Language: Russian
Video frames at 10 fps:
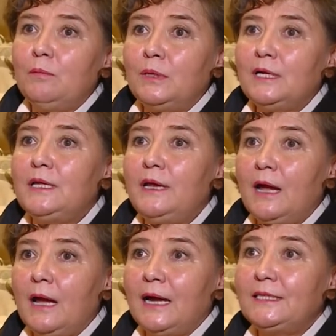
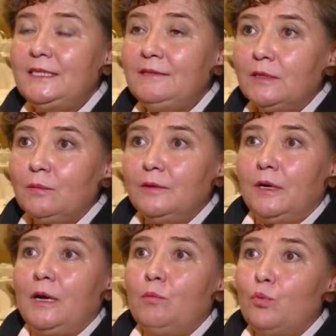благодаря активной
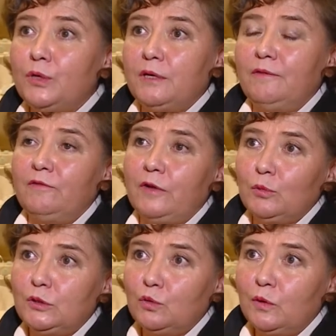работе в
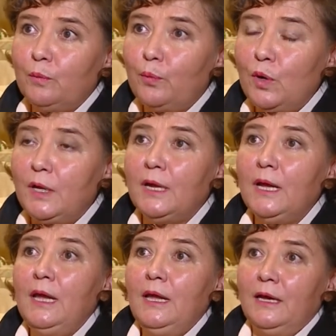информационном поле
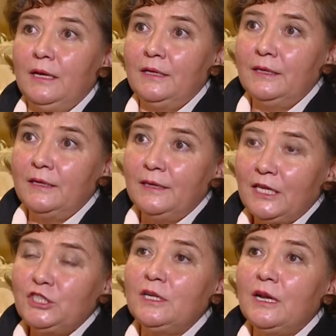э,
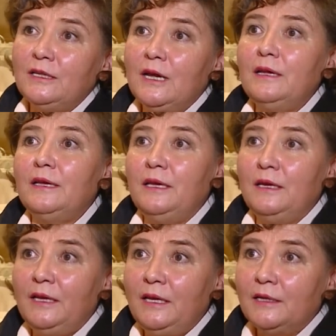наши города
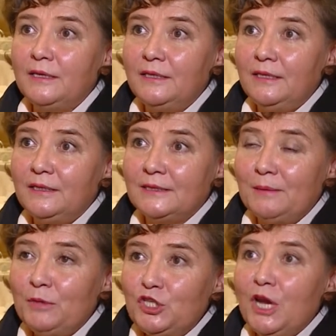и, и
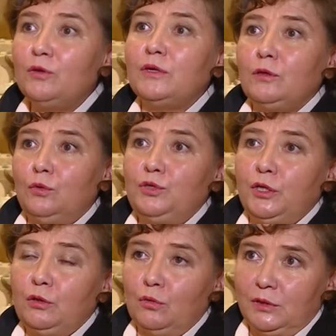замечают как
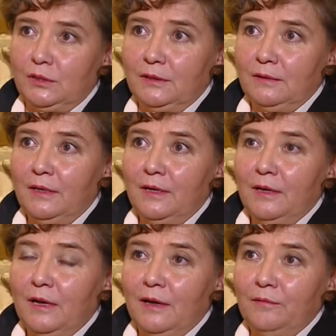точки роста.
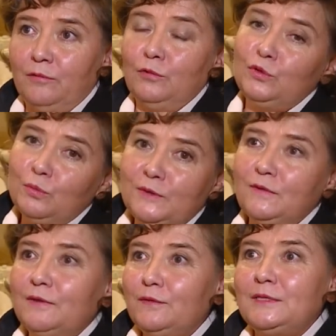Ну,
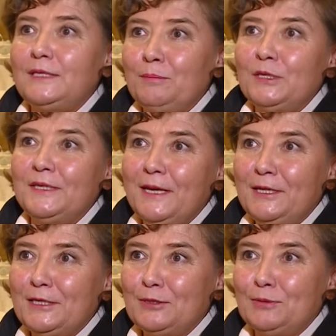собственно, вы сами
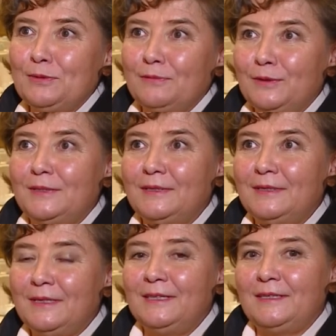знаете, что вот
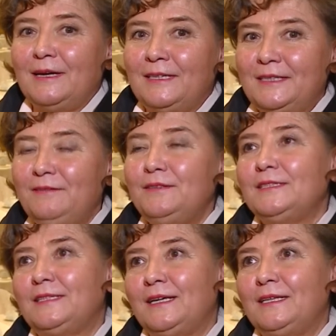эта
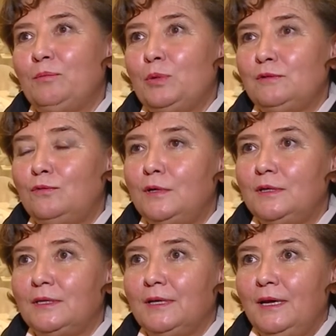активность, она
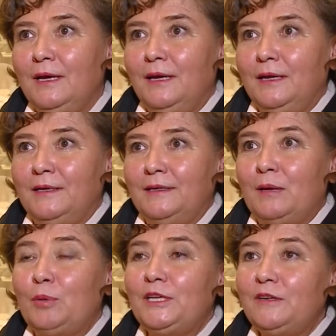позволила э,
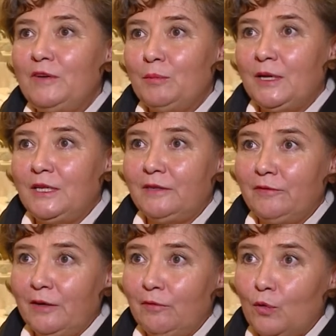обратить внимание на
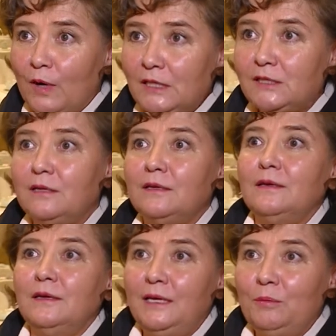Новоуральск,
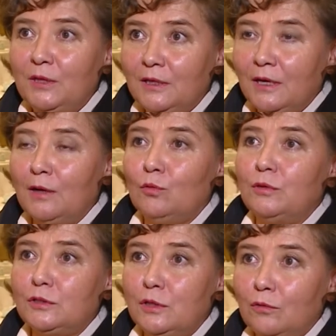именно на
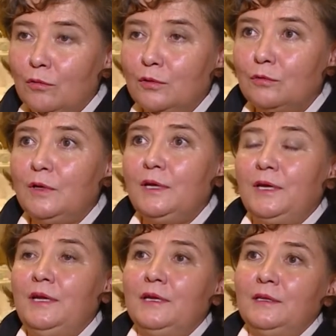отрасль культуры
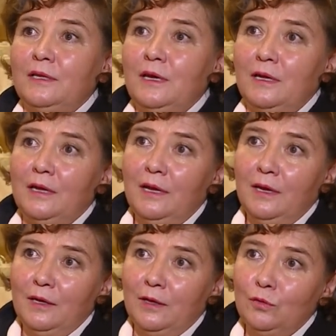и на
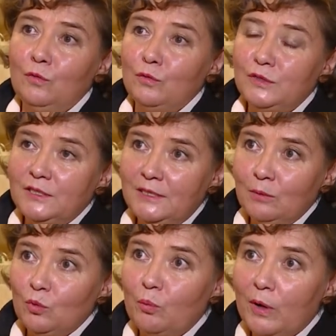э, новую
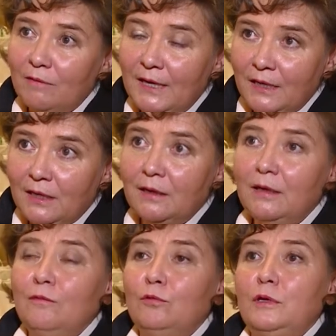систему управления
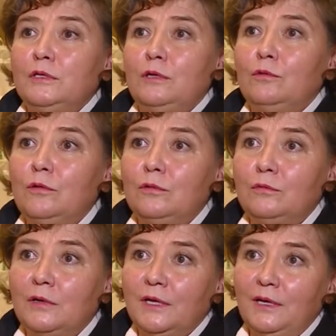в отрасли
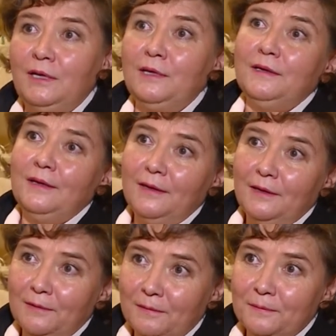культуры. И
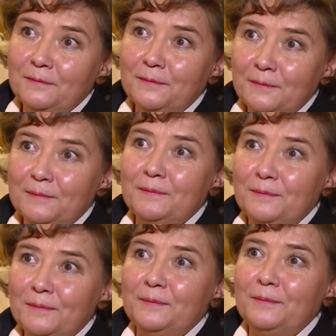э,
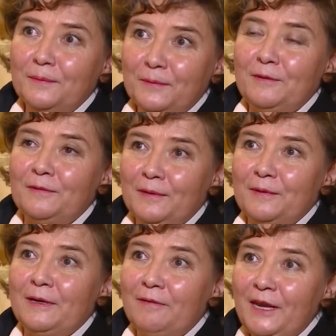э,
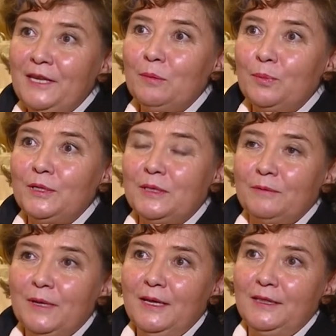говорить об
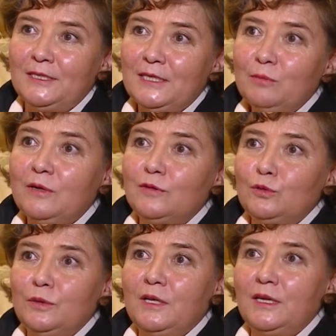этом на самых
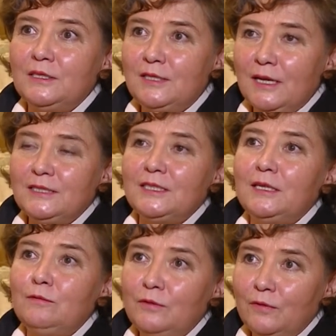высоких инстанциях
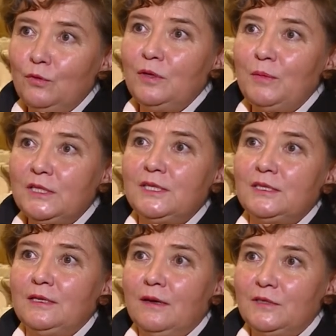и вот в июне
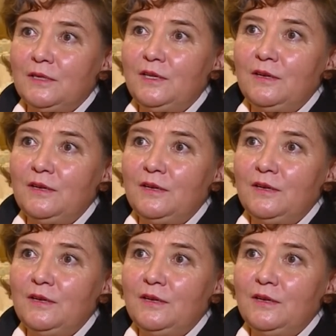месяце в Совете